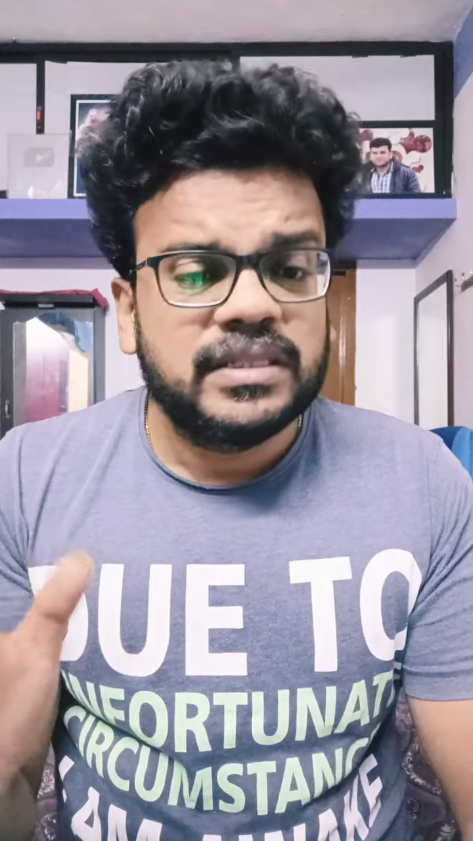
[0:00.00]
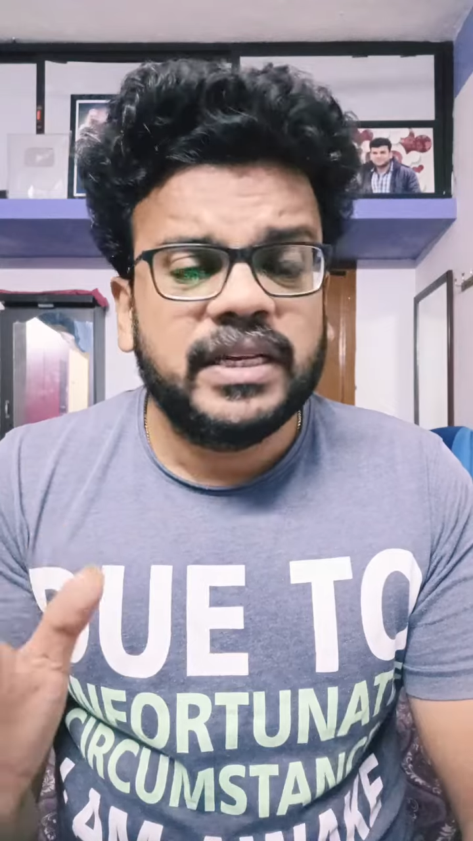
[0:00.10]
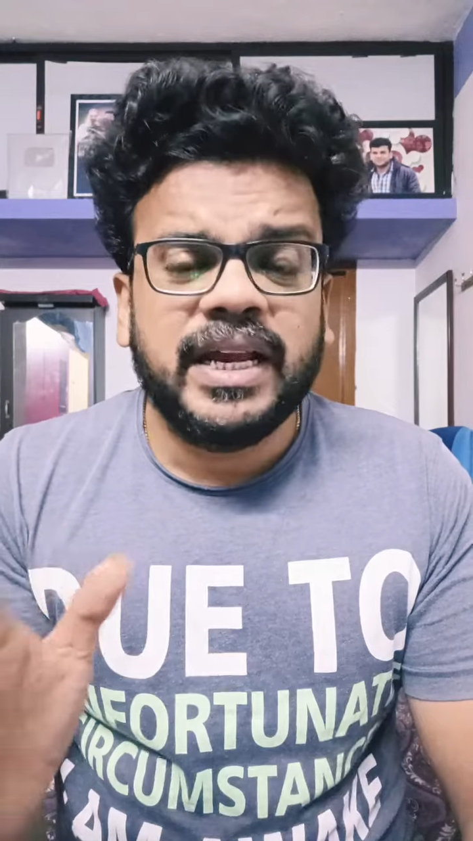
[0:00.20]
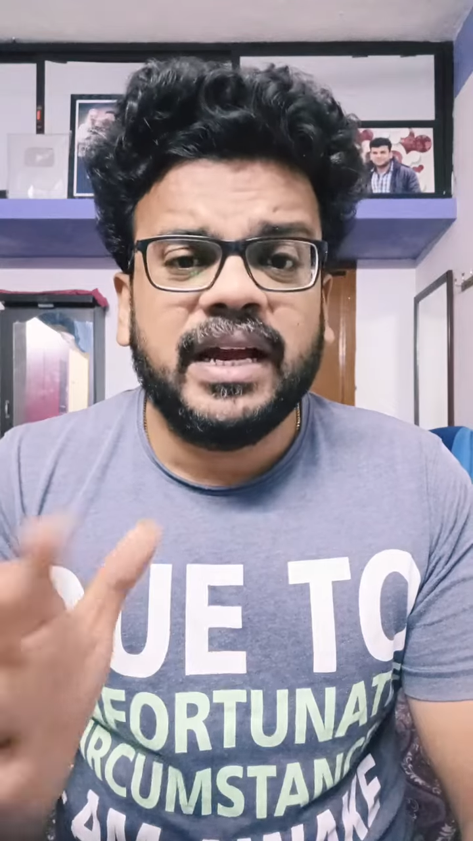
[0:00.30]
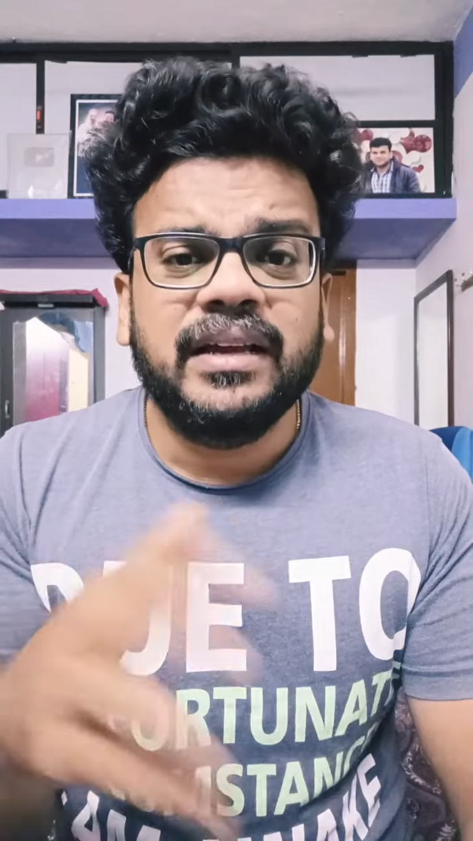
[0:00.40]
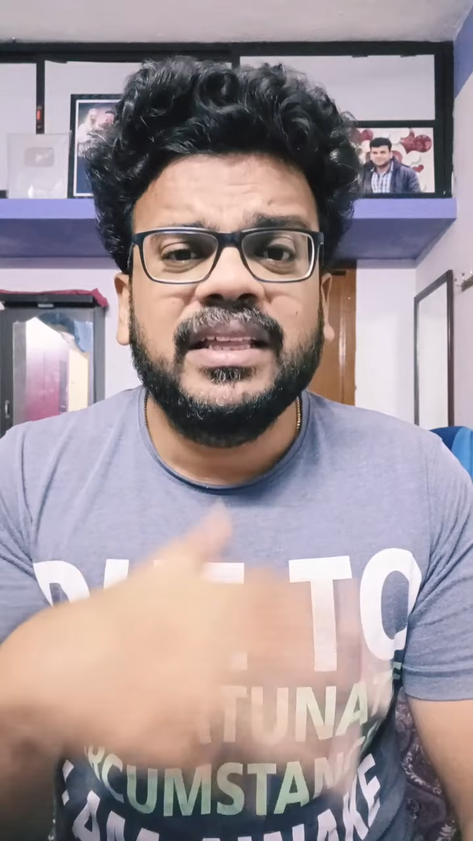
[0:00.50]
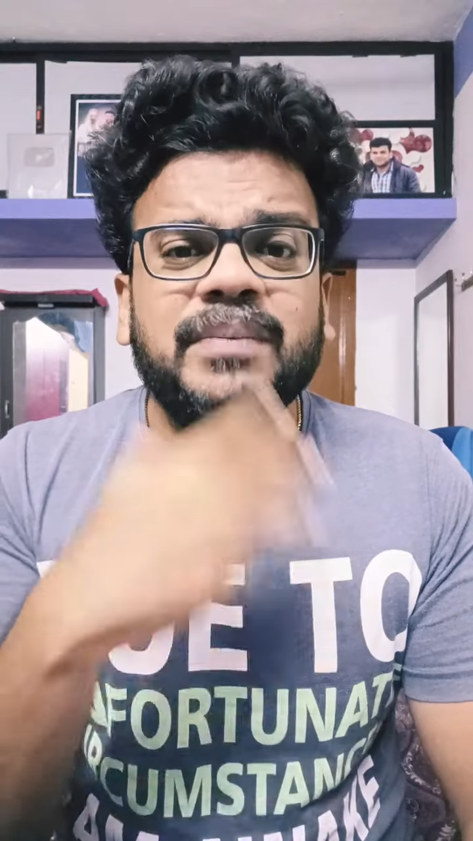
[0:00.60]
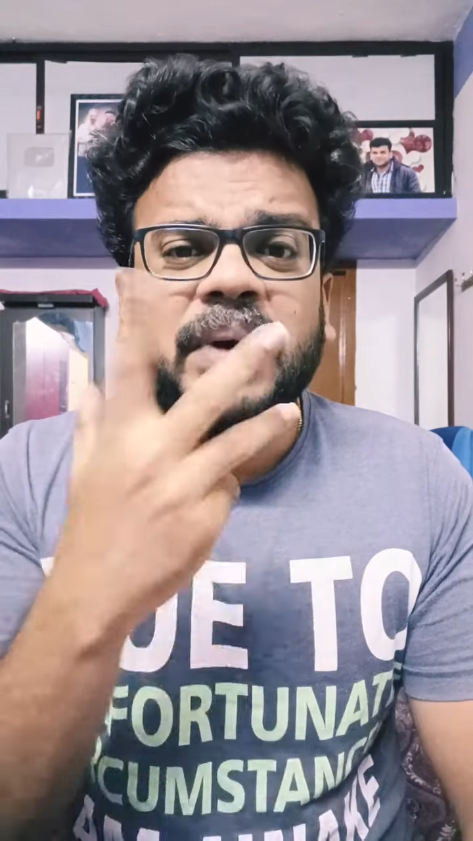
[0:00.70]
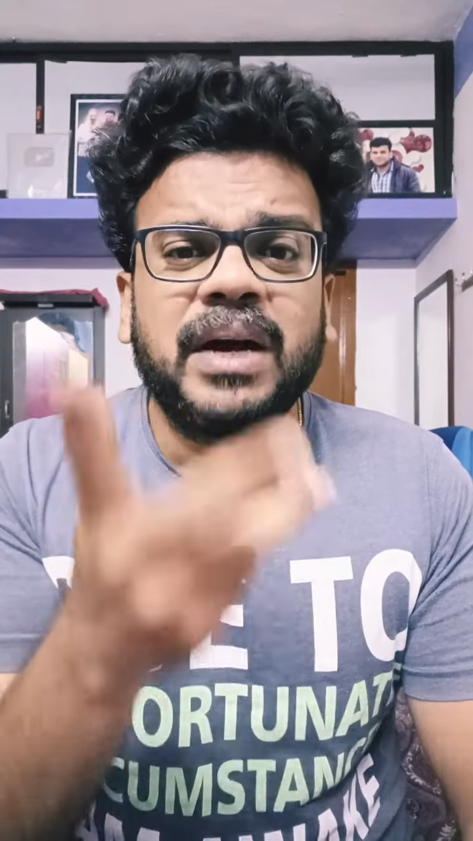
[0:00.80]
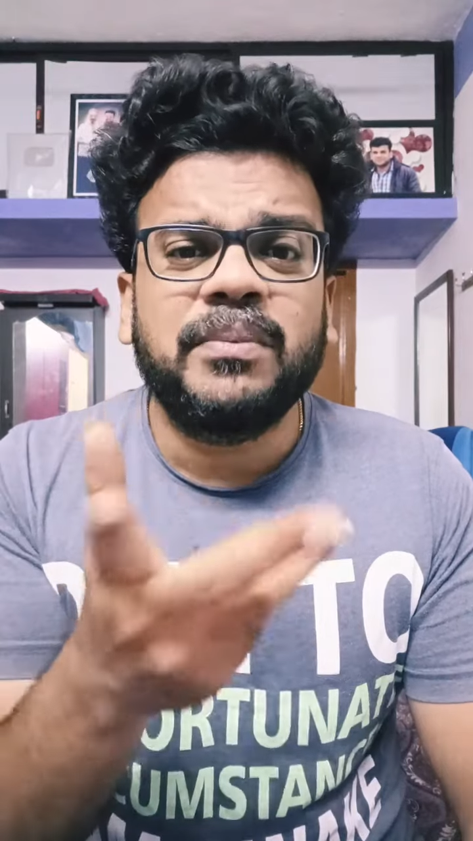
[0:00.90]
சரியா இது
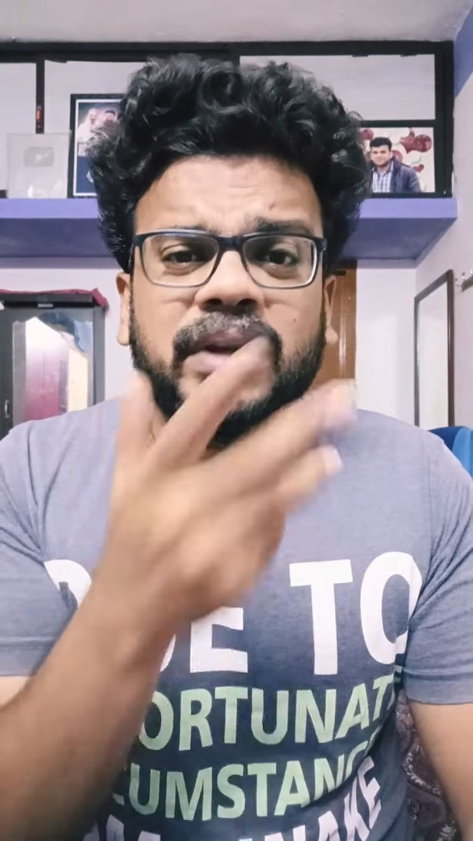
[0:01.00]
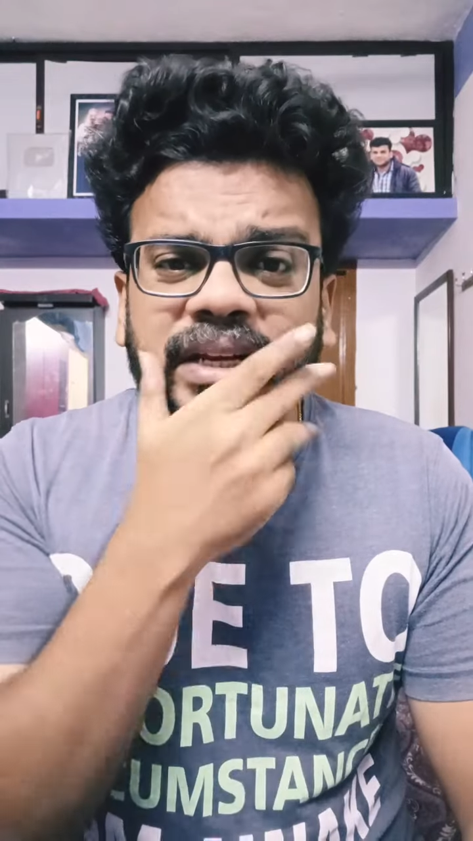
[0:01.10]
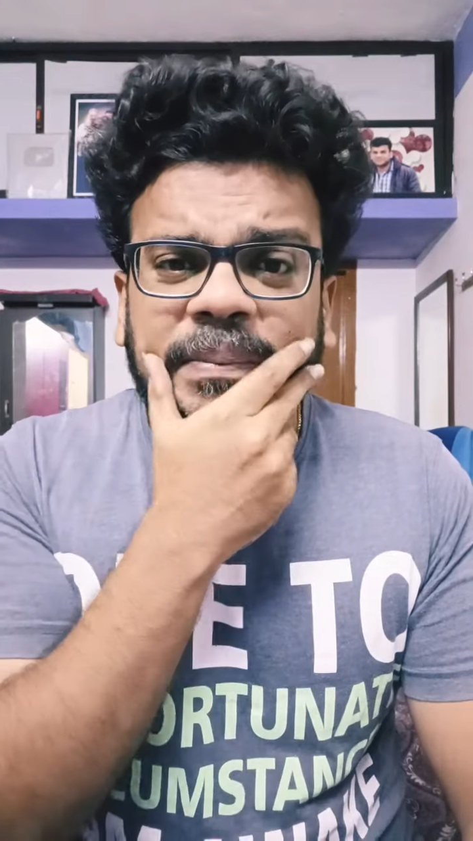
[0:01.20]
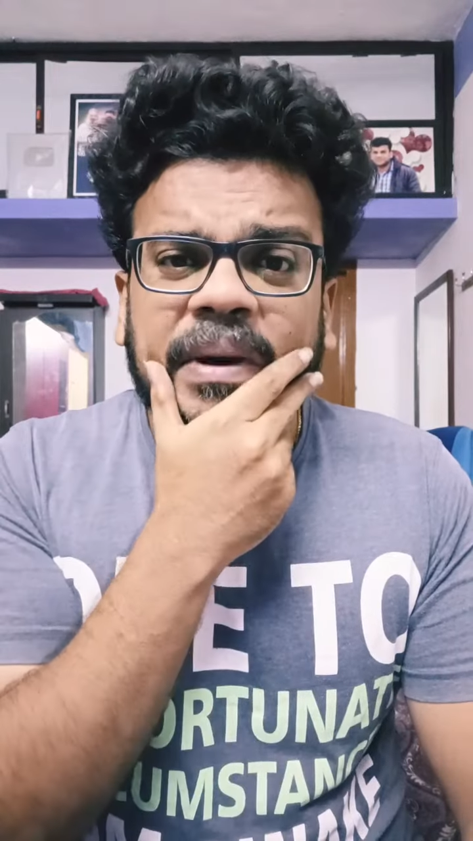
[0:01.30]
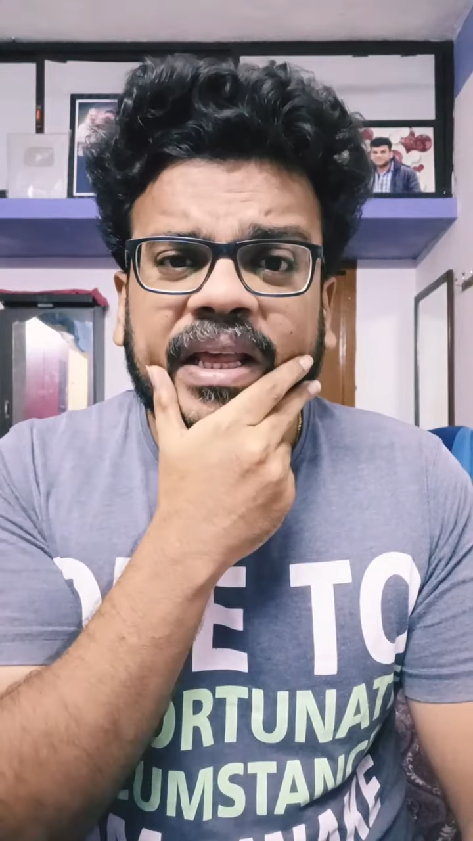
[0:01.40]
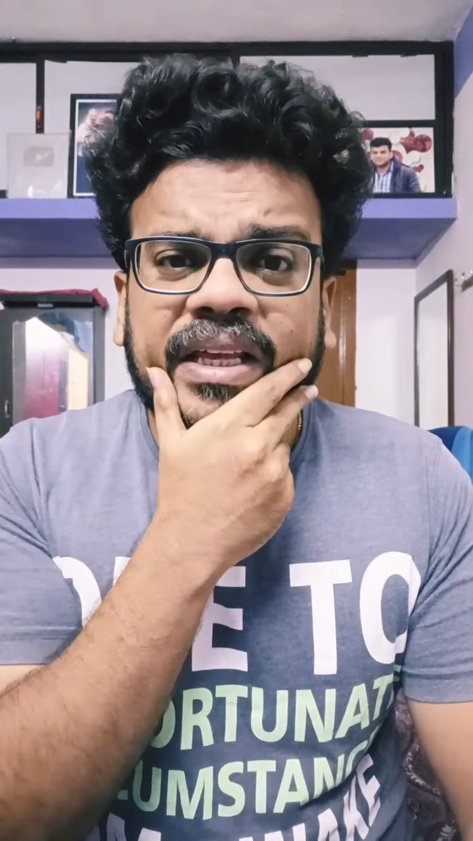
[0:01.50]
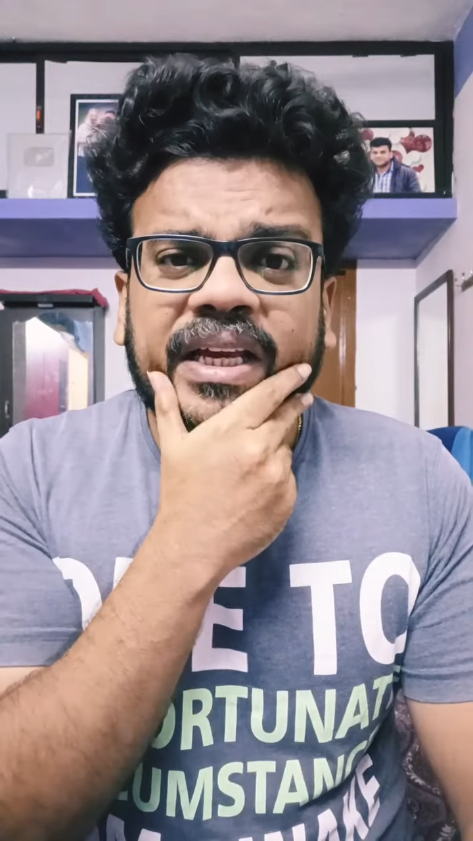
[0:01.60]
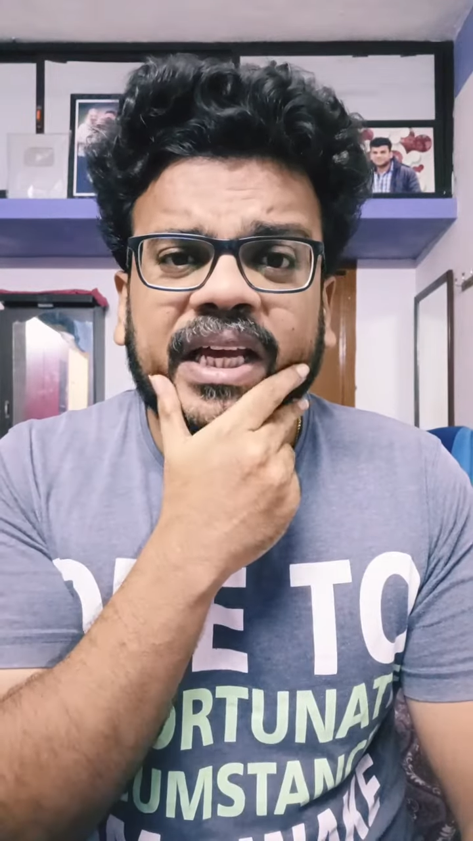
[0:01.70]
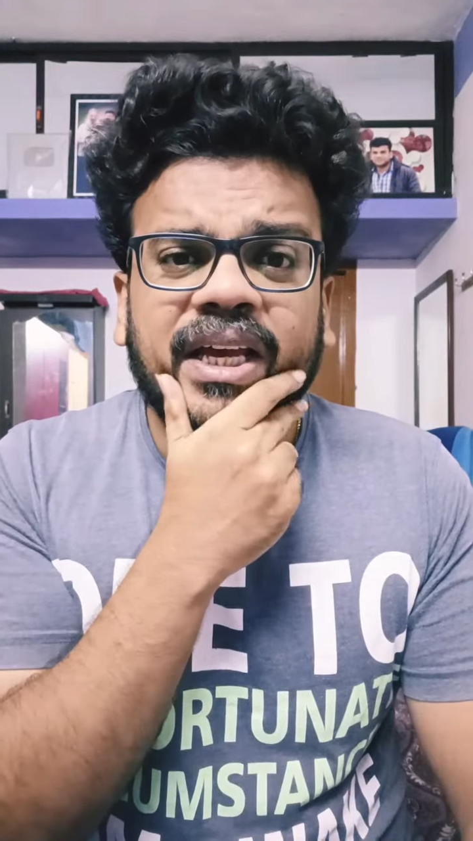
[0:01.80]
பார்க்கும்போது என்னப்பா அது